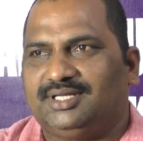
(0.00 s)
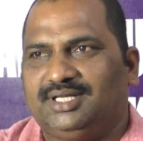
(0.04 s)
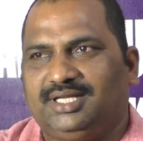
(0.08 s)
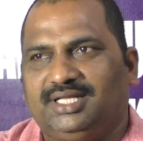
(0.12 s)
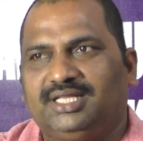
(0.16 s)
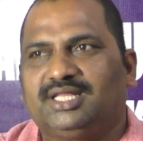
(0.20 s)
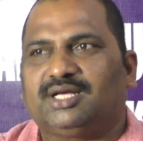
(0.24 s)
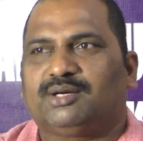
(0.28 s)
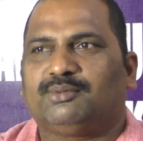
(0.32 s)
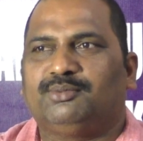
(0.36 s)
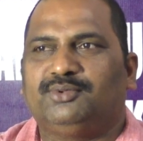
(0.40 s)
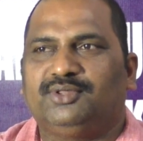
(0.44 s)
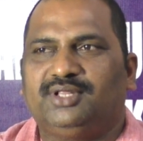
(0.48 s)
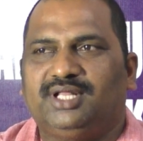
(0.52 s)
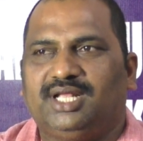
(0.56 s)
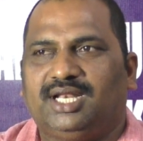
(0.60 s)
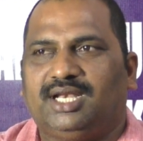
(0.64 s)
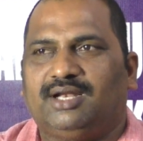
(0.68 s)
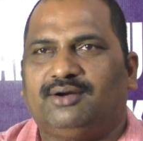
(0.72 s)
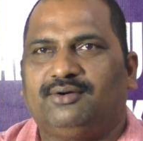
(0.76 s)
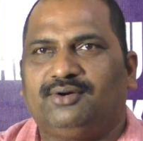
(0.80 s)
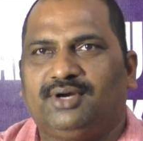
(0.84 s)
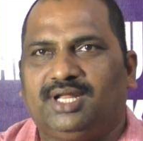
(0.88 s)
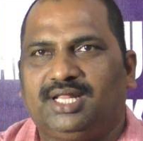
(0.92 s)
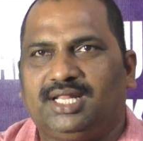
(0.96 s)
ఇంతకుముందు
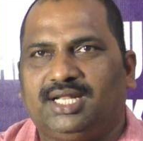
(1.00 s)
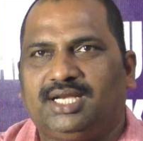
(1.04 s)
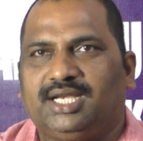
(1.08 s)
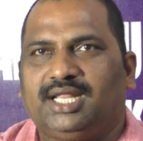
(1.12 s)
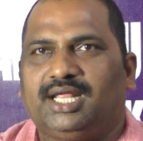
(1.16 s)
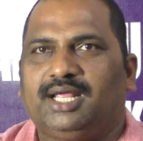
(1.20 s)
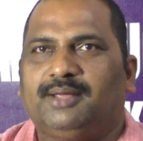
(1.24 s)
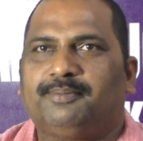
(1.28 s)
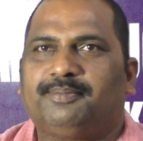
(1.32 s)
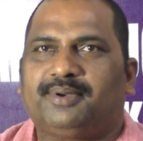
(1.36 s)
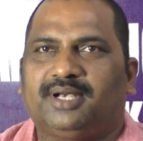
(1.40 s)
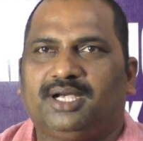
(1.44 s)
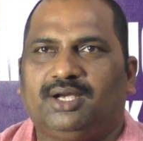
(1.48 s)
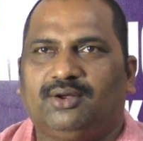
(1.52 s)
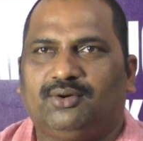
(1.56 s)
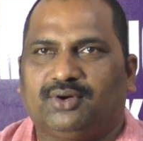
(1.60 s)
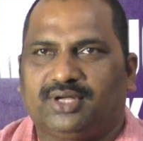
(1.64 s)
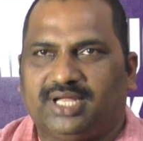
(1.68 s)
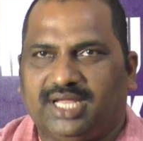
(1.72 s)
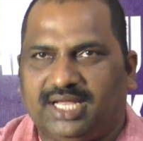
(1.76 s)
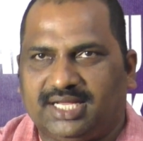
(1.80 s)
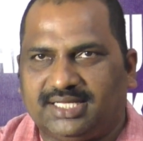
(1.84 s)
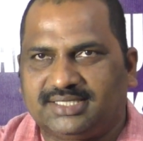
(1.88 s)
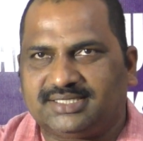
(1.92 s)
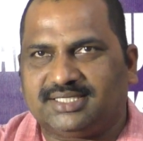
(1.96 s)
ఎలా ఉండేదంటే ఏప్రిల్లో
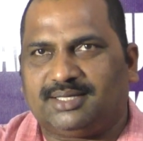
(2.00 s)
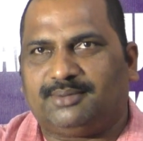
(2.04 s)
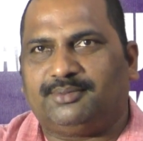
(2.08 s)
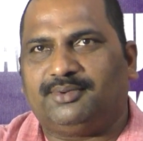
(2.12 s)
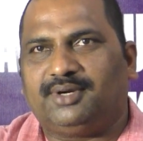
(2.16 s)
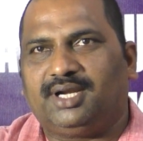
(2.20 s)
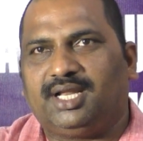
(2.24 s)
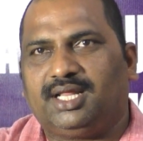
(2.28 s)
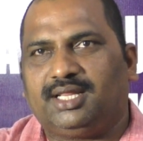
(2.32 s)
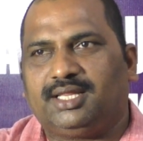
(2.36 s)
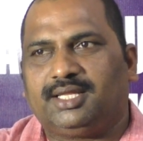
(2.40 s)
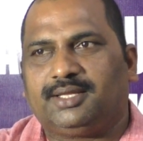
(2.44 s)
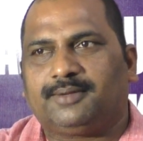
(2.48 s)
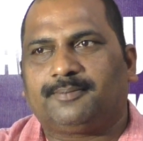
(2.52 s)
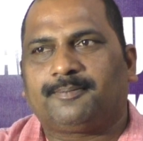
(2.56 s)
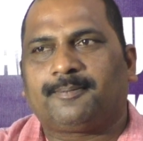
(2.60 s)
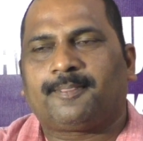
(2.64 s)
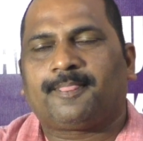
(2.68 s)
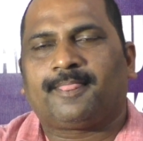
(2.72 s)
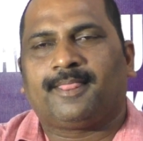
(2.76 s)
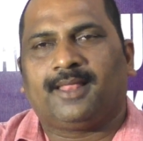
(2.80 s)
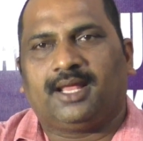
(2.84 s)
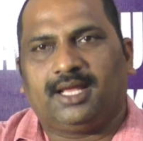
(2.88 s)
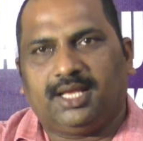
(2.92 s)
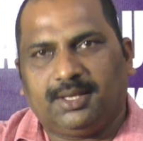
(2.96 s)
ఒకే ఎగ్జామ్ ఉండేది
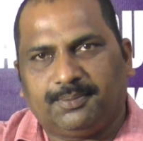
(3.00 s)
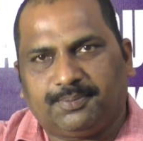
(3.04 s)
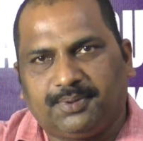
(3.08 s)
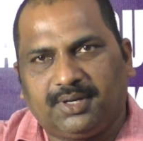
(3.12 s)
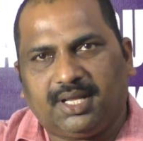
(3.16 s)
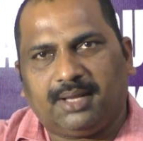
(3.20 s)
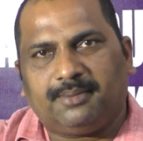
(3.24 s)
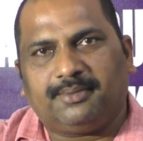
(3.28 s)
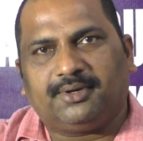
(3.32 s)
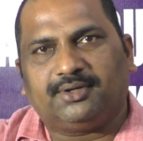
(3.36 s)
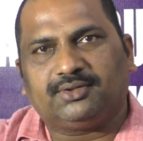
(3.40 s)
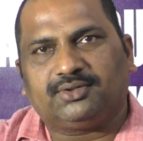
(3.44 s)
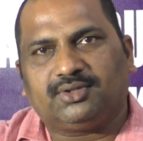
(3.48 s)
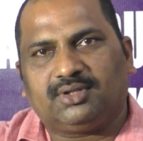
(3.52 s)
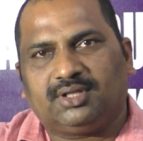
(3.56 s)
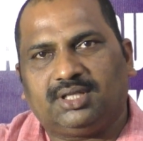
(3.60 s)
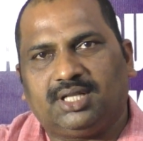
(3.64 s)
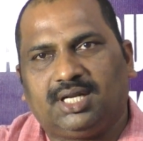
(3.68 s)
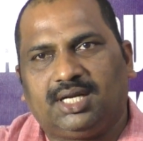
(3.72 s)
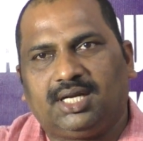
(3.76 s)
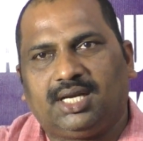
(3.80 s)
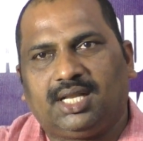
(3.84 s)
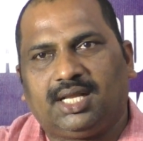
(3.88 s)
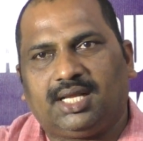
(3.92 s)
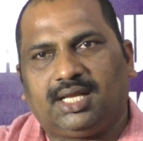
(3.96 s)
ఇప్పుడు
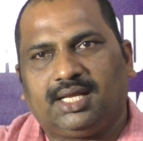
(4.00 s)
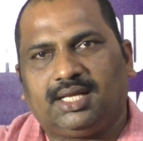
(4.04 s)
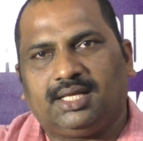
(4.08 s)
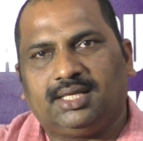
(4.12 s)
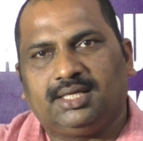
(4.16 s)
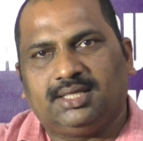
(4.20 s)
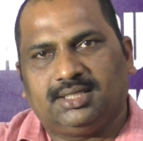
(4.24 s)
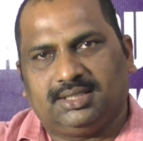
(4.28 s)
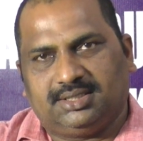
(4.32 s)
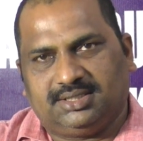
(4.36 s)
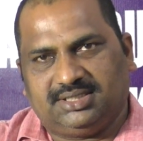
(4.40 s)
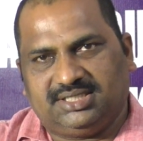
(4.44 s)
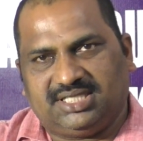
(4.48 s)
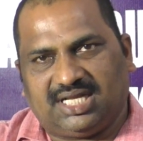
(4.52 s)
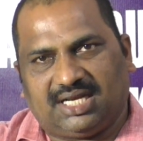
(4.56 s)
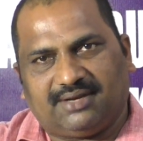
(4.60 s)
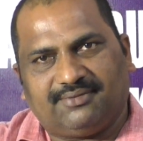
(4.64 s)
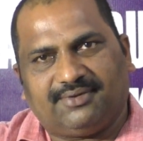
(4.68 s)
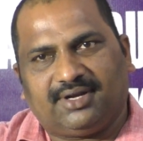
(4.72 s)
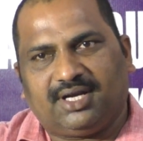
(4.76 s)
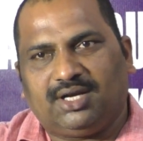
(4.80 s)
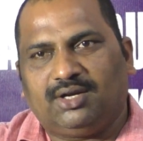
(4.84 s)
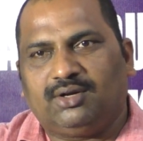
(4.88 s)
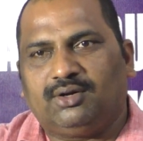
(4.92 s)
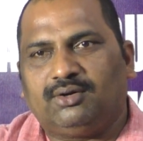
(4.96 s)
ఏమవుతుందంటే
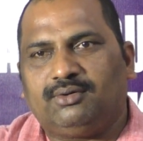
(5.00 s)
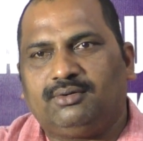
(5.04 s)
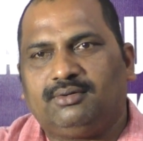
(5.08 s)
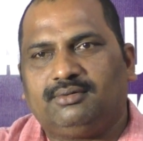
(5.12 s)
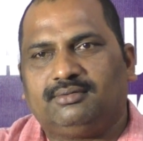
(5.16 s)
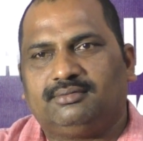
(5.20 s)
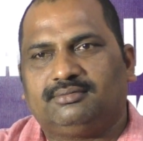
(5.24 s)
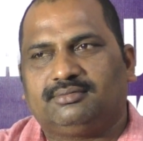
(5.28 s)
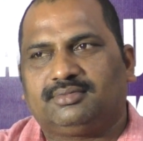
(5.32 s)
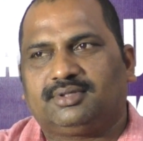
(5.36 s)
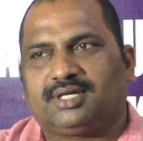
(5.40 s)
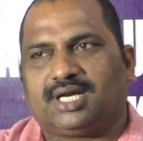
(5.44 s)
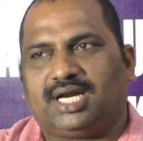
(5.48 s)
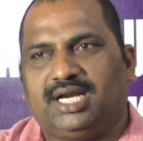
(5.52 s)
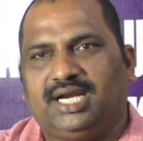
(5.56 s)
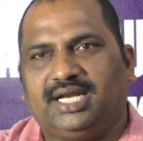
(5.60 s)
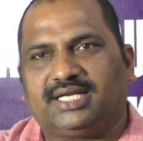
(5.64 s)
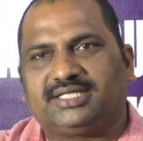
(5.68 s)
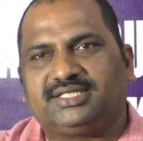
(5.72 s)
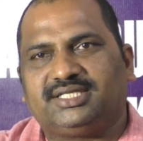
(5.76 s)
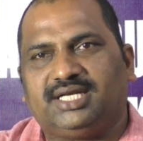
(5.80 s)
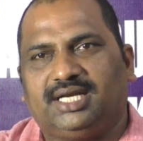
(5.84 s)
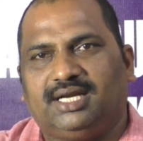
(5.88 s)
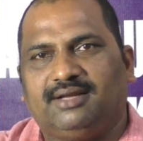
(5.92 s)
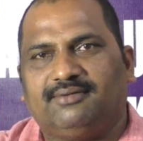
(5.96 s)
జనవరిలో
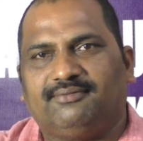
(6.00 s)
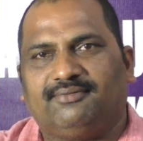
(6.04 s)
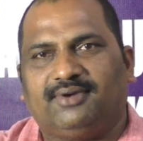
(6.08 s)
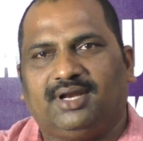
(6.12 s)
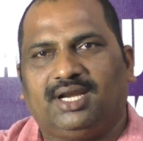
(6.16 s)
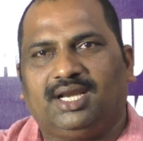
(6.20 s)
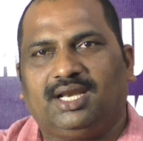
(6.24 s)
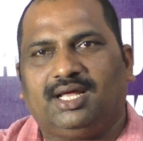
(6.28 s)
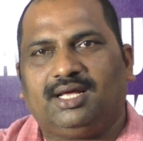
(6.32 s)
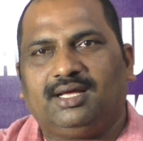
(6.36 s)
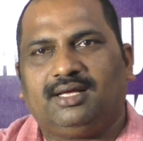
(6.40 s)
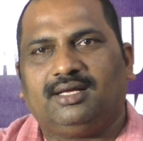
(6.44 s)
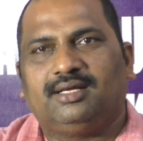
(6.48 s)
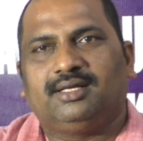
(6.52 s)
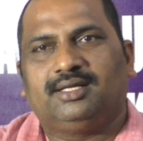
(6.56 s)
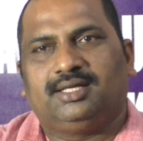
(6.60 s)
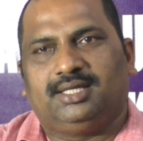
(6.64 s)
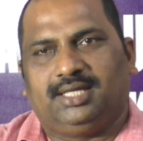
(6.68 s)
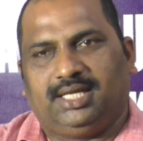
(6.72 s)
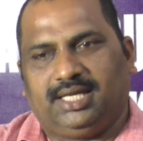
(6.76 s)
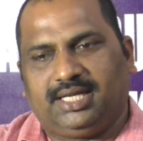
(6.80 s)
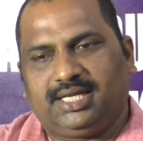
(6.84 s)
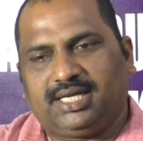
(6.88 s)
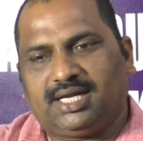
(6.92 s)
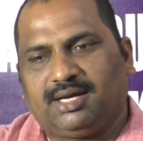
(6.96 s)
కండక్ట్ చేయడం వల్ల
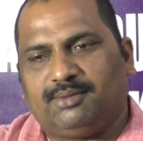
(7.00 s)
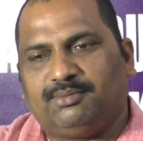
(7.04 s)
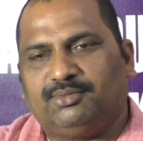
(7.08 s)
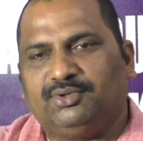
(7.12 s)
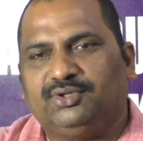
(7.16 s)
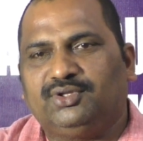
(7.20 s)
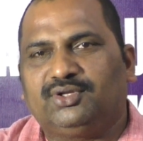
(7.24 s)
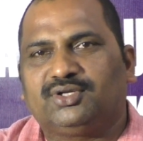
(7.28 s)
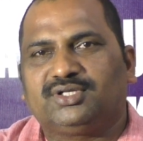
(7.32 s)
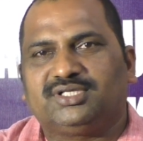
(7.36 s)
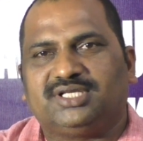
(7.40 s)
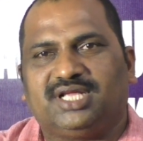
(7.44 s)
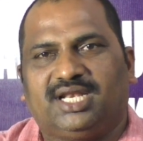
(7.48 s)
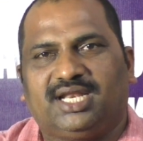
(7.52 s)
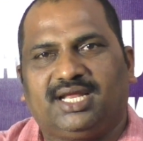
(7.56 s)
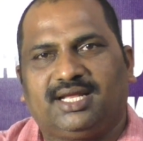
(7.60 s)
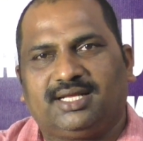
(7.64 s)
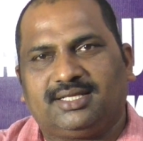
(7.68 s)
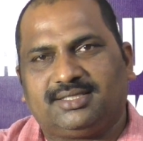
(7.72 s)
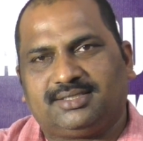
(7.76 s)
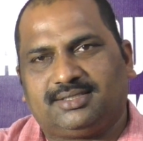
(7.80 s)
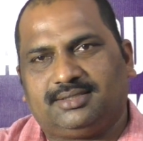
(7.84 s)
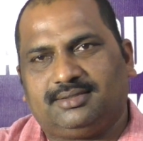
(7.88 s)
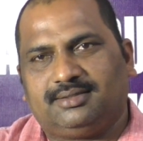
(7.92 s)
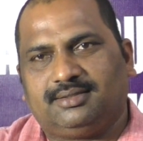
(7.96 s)
ఇంకా ముందుకు జరిగే